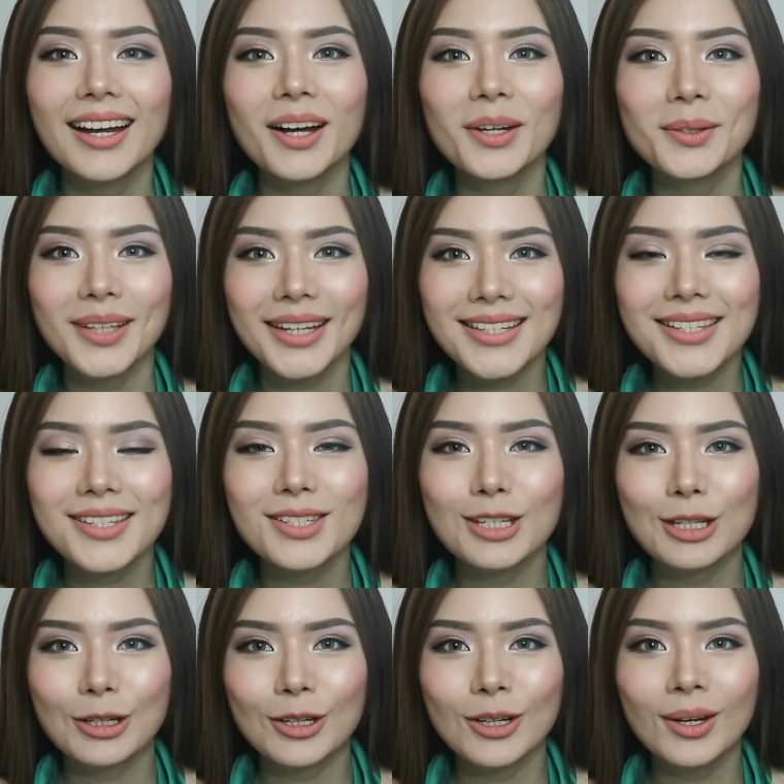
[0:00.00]
Aku Kristin
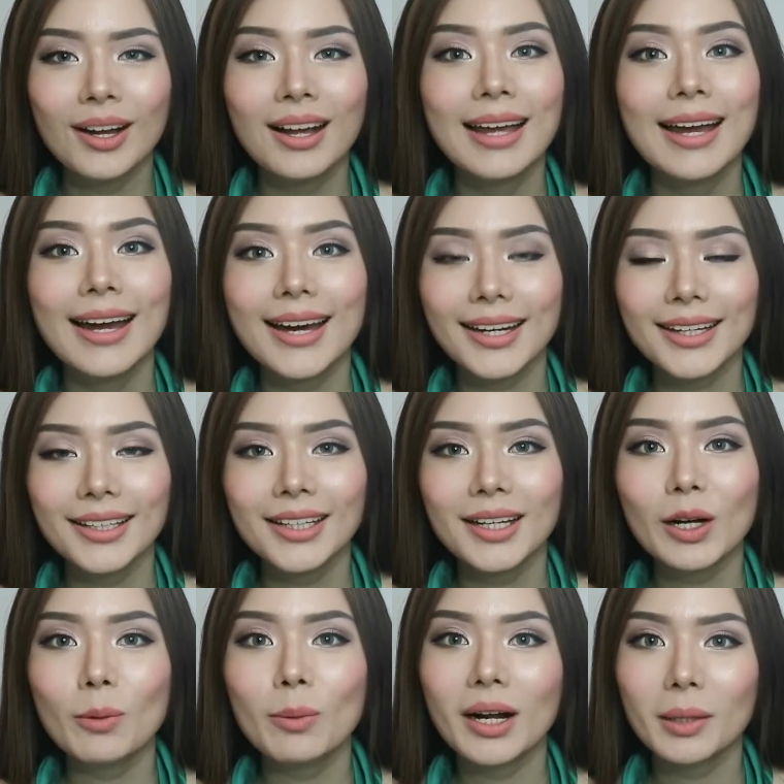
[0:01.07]
Sindoko, hari
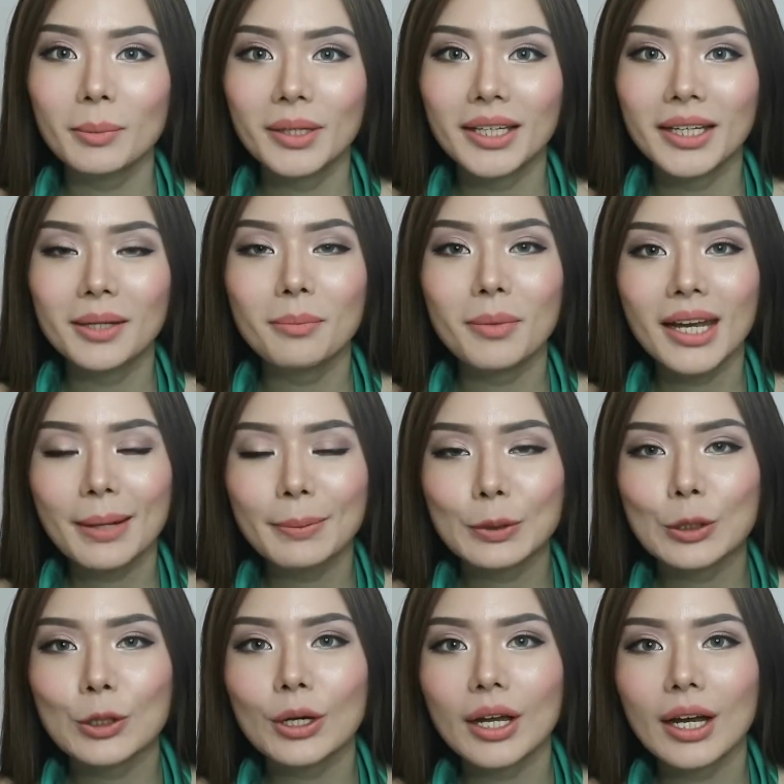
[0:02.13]
ini aku bakal bikin makeup
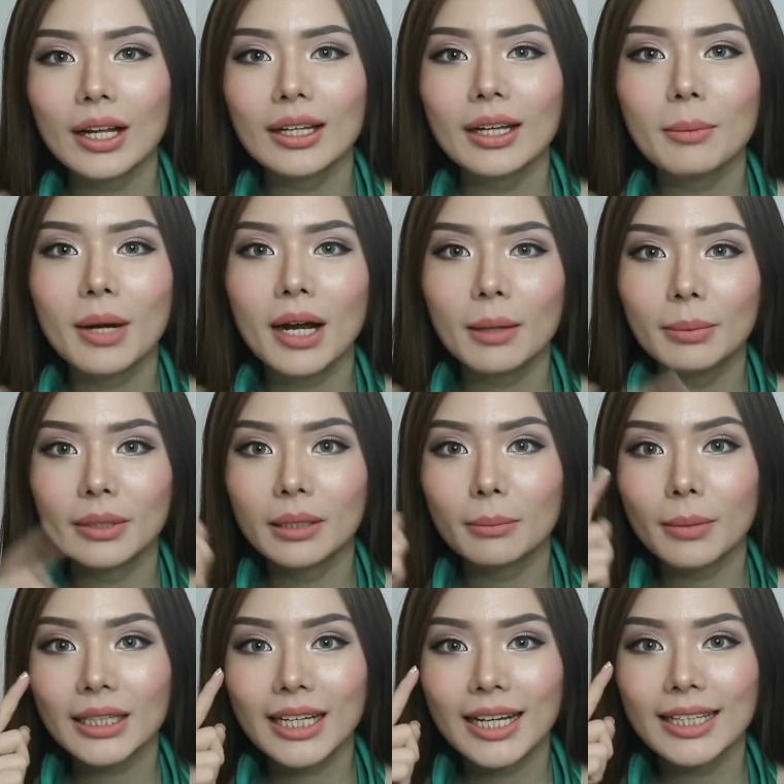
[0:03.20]
tutorial yang bakal bikin
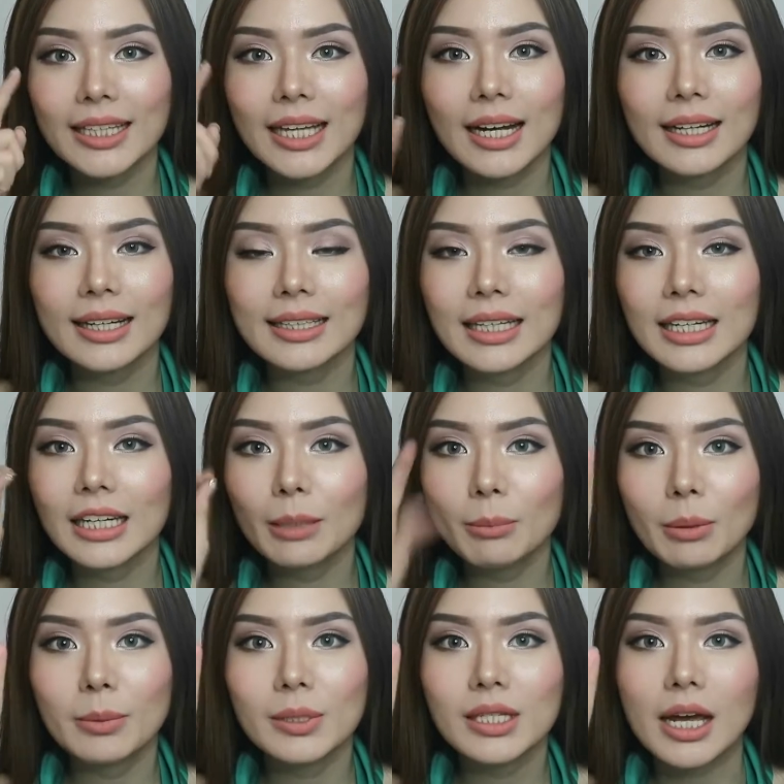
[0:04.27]
mata kita kelihatan
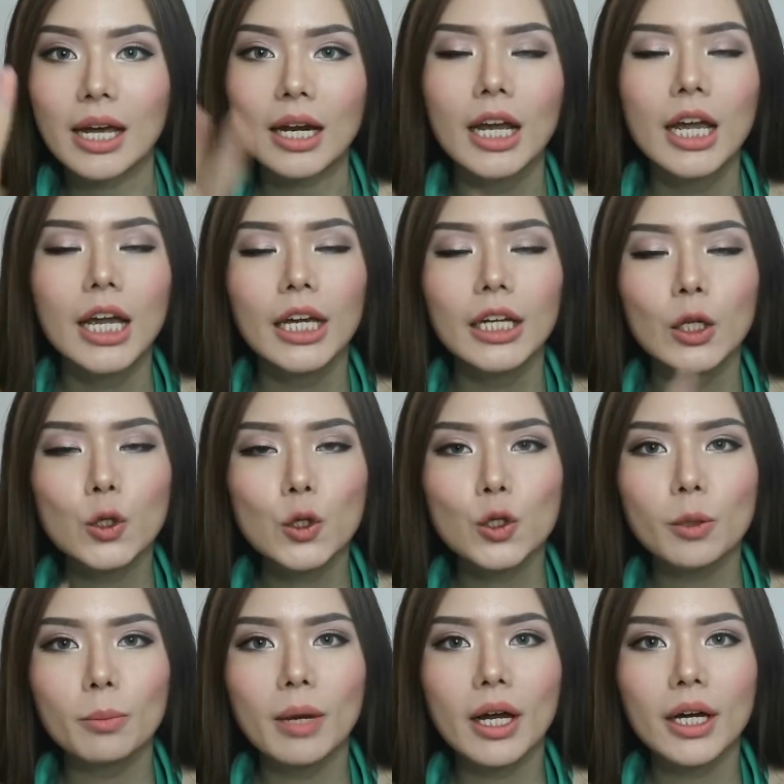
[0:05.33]
lebih besar. Ini
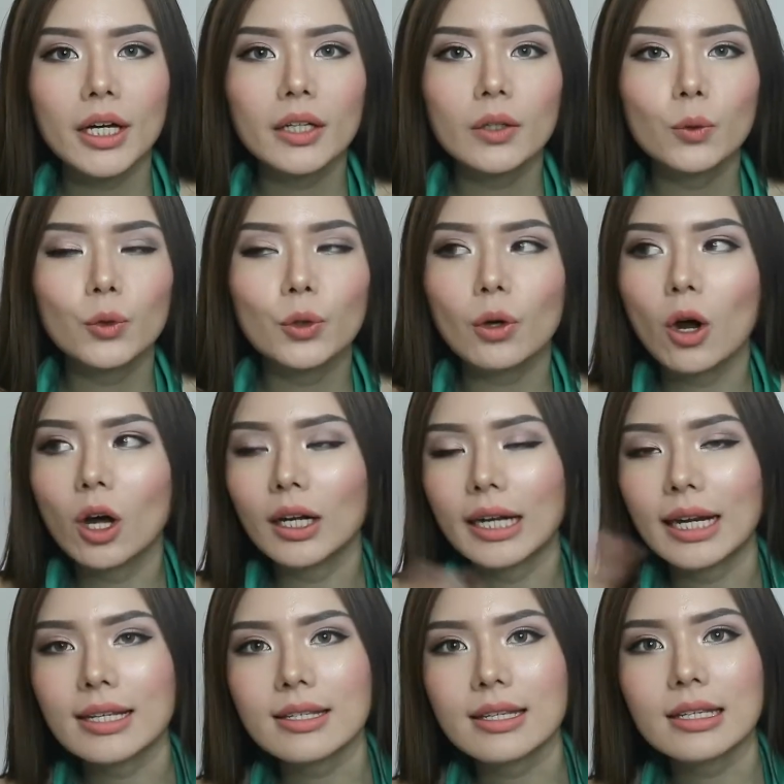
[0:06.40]
cocok banget untuk
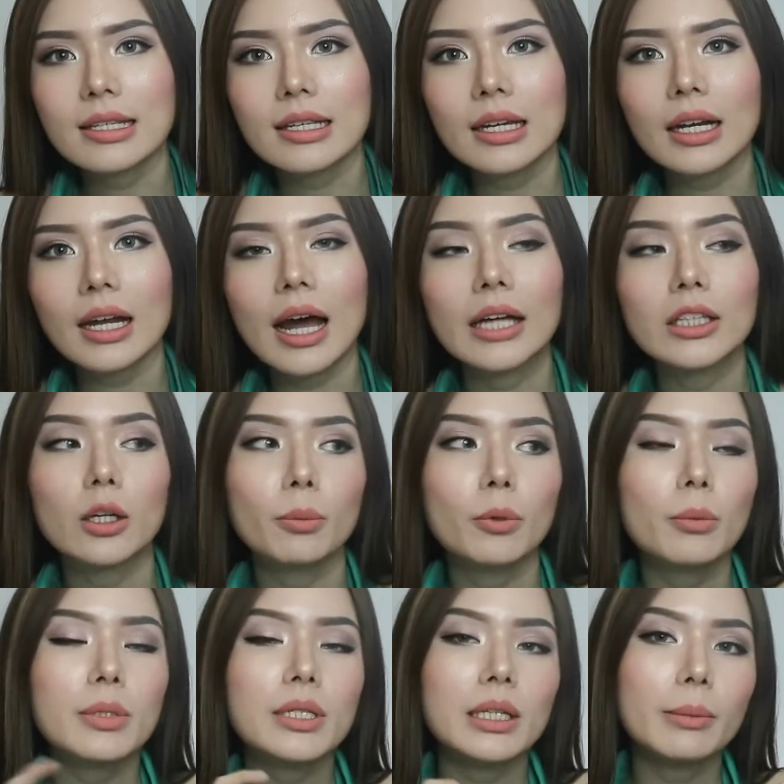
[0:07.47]
holiday season
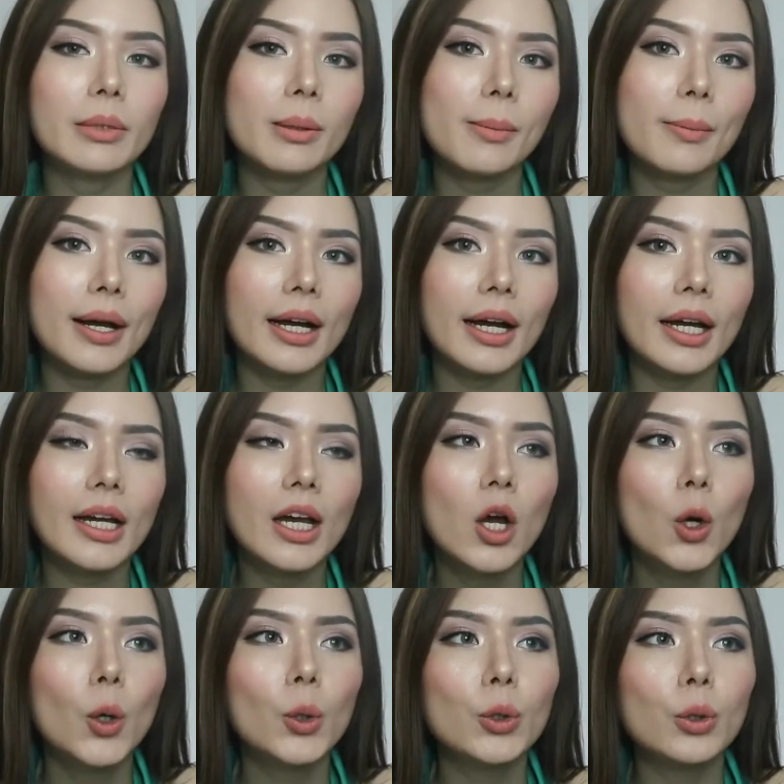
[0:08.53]
ataupun bisa teman-teman pakai
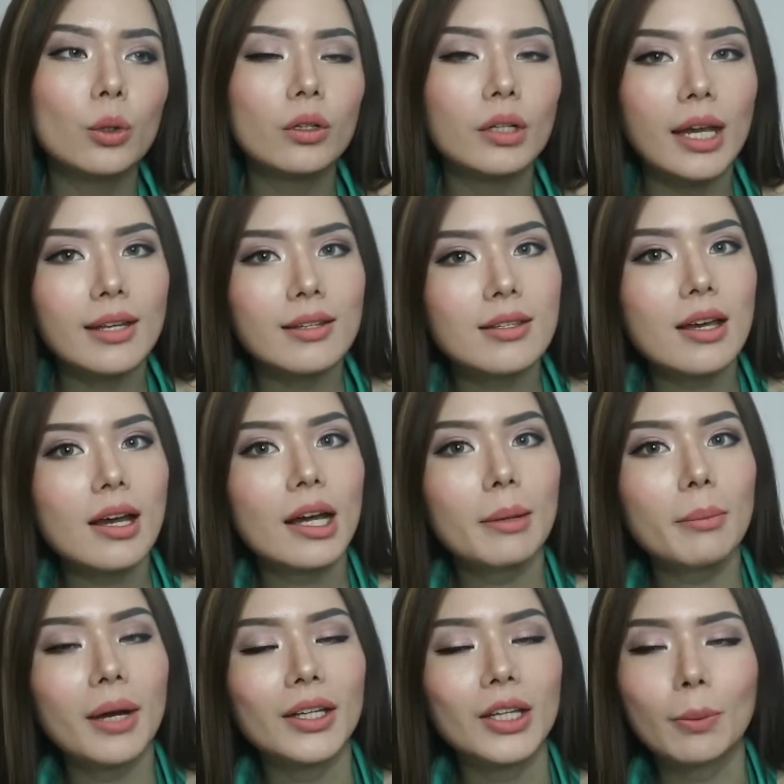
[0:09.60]
untuk
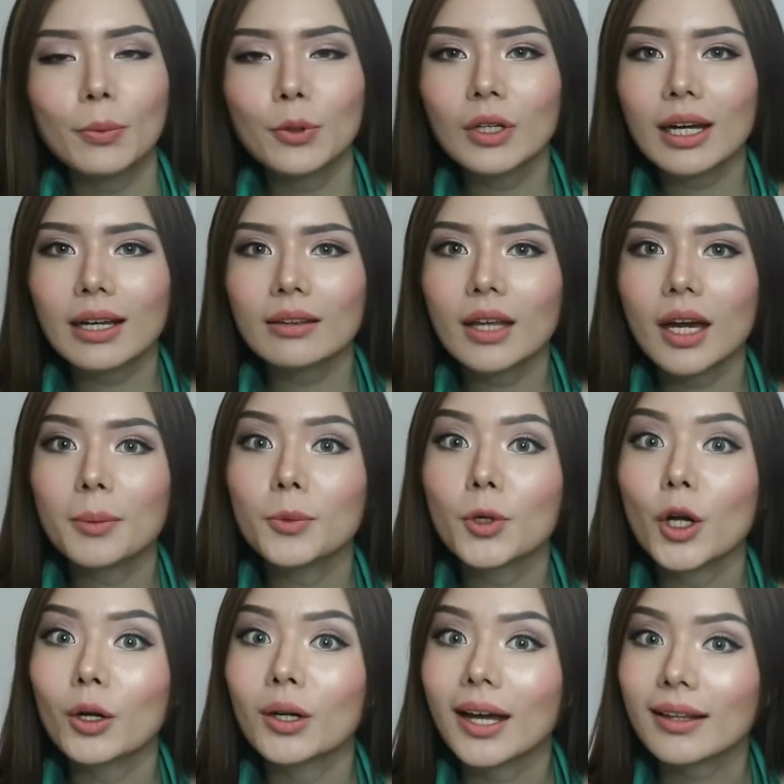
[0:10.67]
daytime ataupun nighttime.
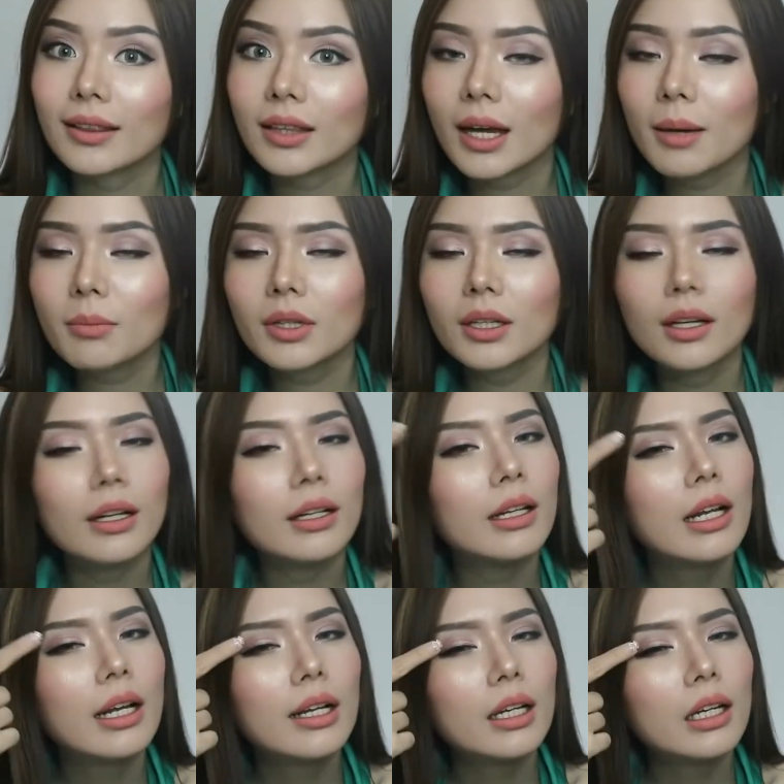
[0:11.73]
Kalau nighttime tinggal
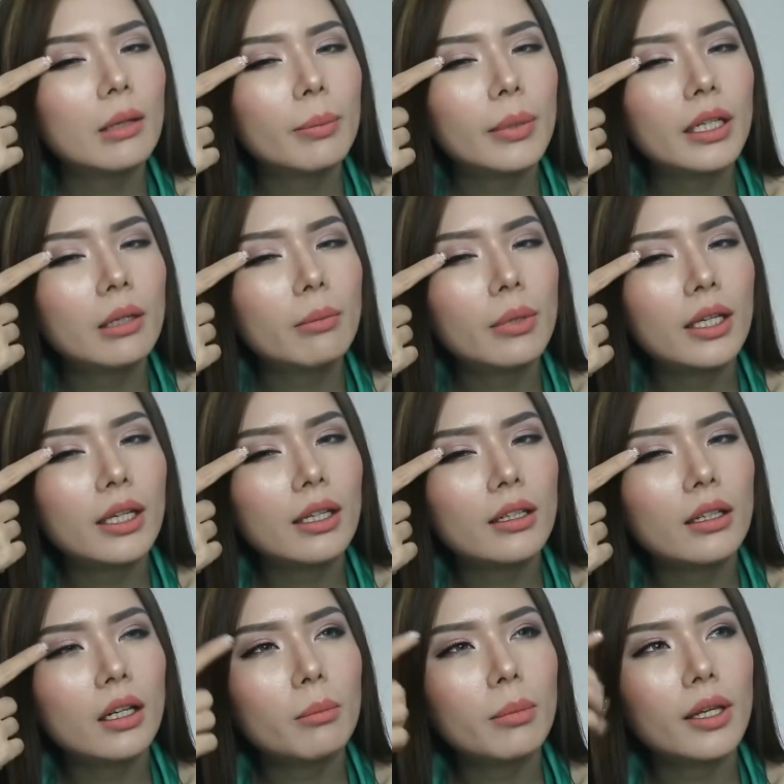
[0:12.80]
lebih
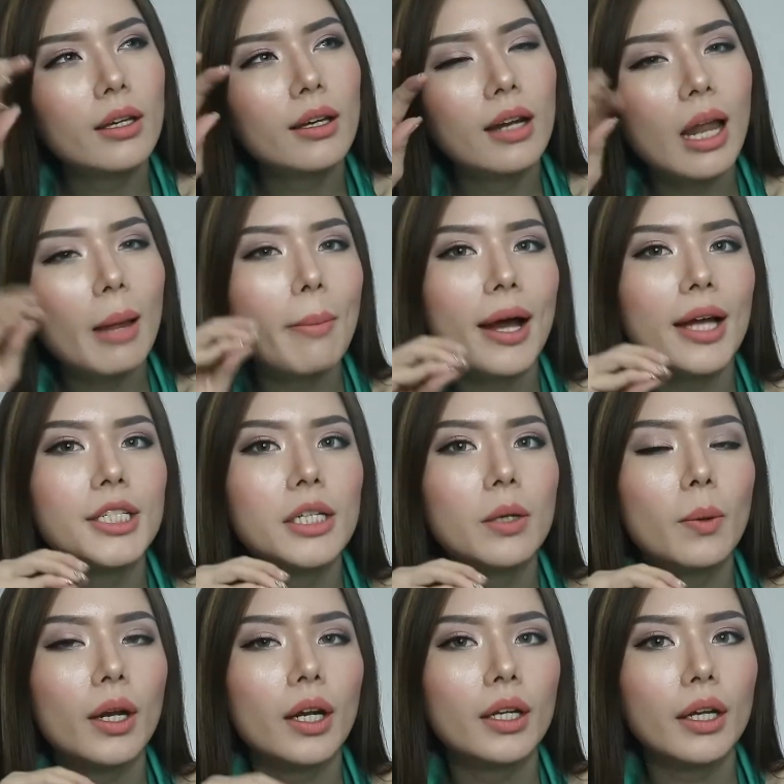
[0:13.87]
dibikin lebih gelap aja
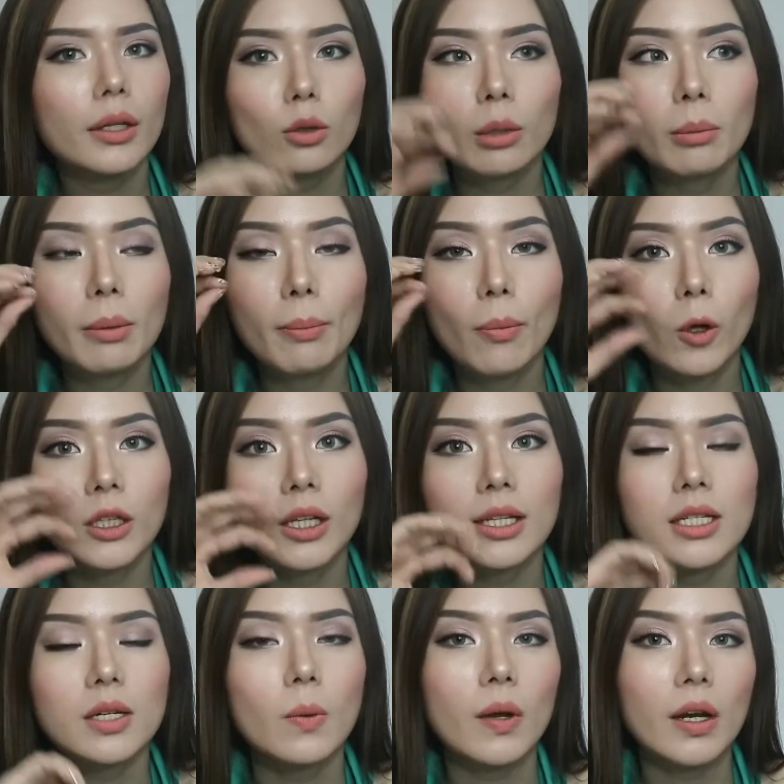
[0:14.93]
warnanya atau lebih bold
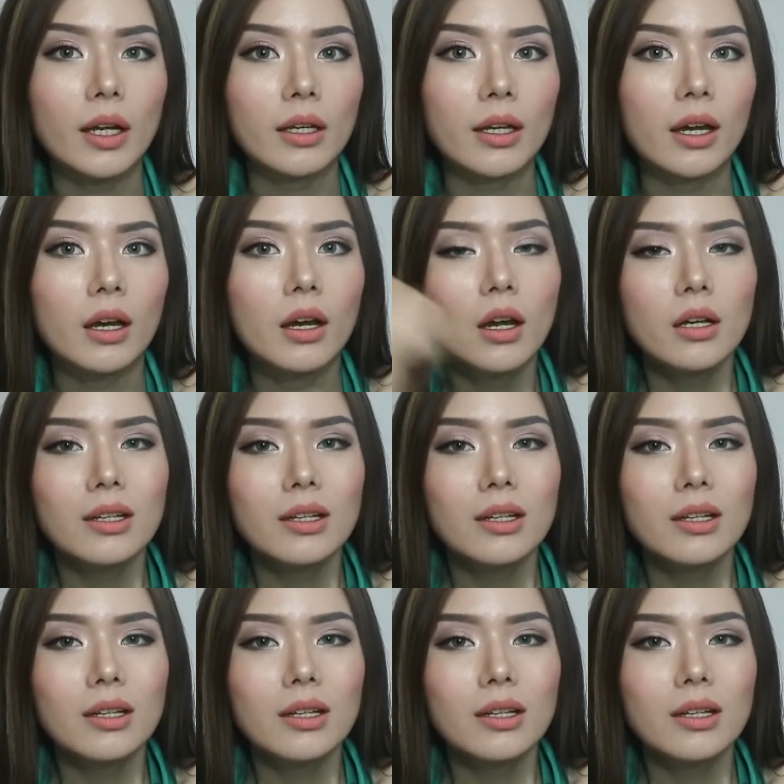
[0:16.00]
aja warnanya.